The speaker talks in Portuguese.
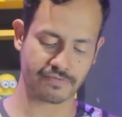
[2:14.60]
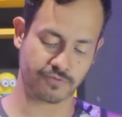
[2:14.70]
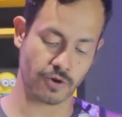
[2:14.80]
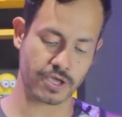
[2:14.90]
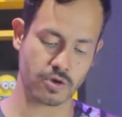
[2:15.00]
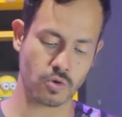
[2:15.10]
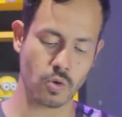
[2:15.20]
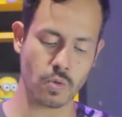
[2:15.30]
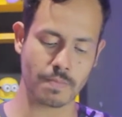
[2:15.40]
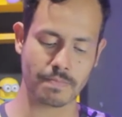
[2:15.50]
foi
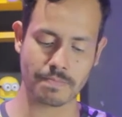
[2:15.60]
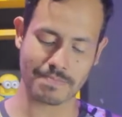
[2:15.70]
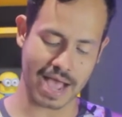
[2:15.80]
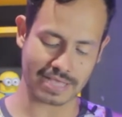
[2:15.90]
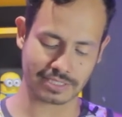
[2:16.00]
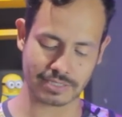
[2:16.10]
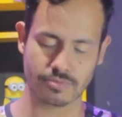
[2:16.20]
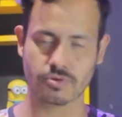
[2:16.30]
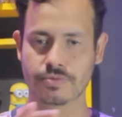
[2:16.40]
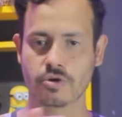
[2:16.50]
o
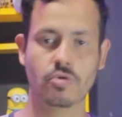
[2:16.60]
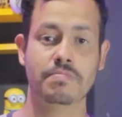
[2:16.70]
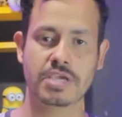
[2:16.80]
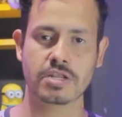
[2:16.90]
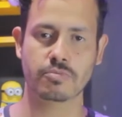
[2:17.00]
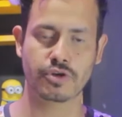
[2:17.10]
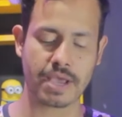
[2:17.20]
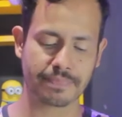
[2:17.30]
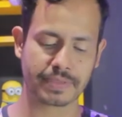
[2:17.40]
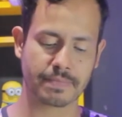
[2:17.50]
máximo, o mínimo,
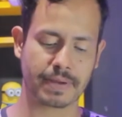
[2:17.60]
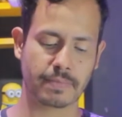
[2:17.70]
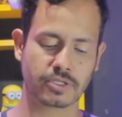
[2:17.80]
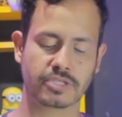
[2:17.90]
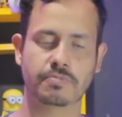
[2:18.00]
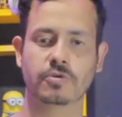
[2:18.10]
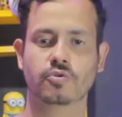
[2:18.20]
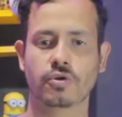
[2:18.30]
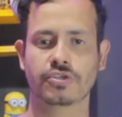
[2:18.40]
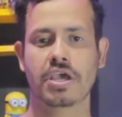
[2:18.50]
né? Para muitas
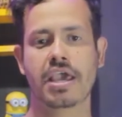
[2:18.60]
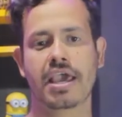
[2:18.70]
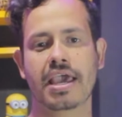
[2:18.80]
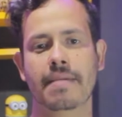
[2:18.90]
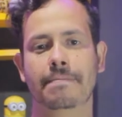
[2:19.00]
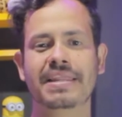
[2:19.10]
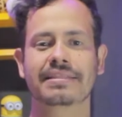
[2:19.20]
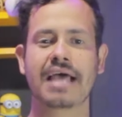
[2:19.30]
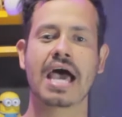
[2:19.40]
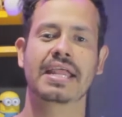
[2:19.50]
pessoas é,
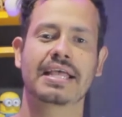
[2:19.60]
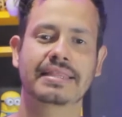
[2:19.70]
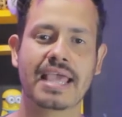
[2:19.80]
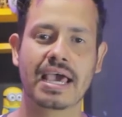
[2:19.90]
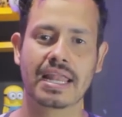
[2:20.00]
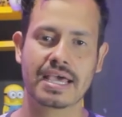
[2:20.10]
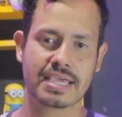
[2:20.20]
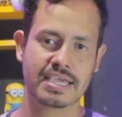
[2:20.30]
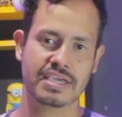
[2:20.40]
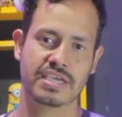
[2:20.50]
printarem a tela
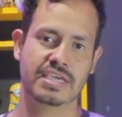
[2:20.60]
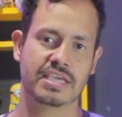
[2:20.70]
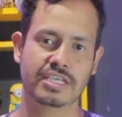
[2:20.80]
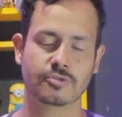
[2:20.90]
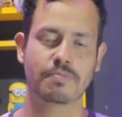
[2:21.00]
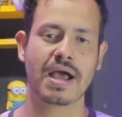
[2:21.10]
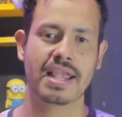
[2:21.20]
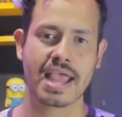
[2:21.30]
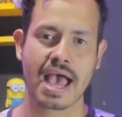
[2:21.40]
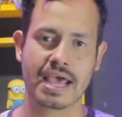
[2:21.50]
e
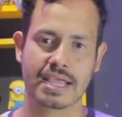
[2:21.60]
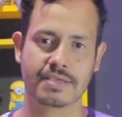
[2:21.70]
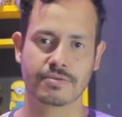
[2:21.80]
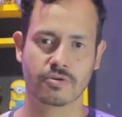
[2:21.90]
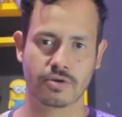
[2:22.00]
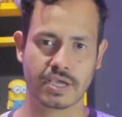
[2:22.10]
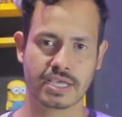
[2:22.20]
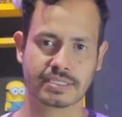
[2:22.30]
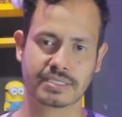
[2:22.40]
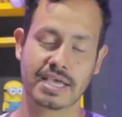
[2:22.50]
espalharem
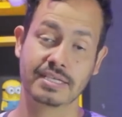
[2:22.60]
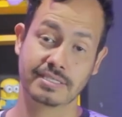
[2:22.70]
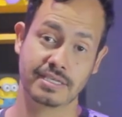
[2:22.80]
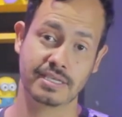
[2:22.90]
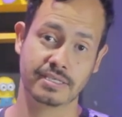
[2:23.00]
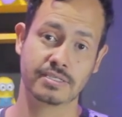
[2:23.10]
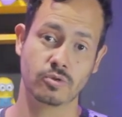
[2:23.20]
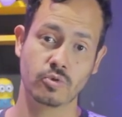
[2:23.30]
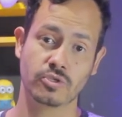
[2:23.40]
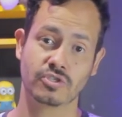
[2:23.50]
esse, esse, esse
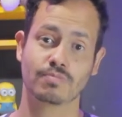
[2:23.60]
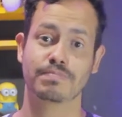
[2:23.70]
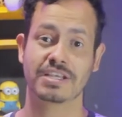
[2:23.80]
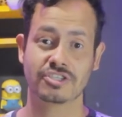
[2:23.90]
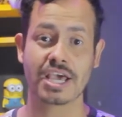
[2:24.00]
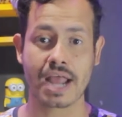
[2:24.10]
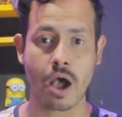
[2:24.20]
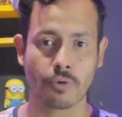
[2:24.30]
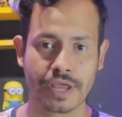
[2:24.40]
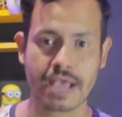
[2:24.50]
nudes para
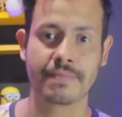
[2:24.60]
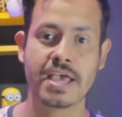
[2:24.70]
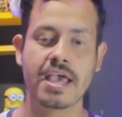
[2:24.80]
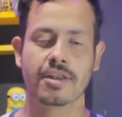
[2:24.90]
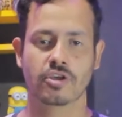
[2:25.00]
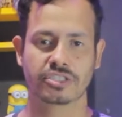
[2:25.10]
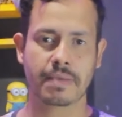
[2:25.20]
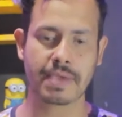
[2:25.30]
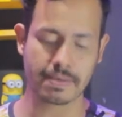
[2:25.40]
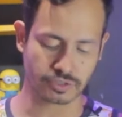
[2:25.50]
geral, né? Nós
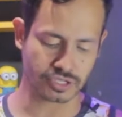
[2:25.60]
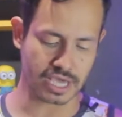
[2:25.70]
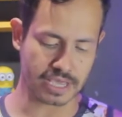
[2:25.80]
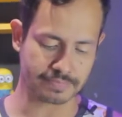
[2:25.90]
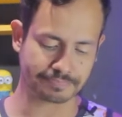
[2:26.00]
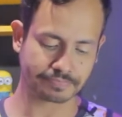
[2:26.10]
sabemos que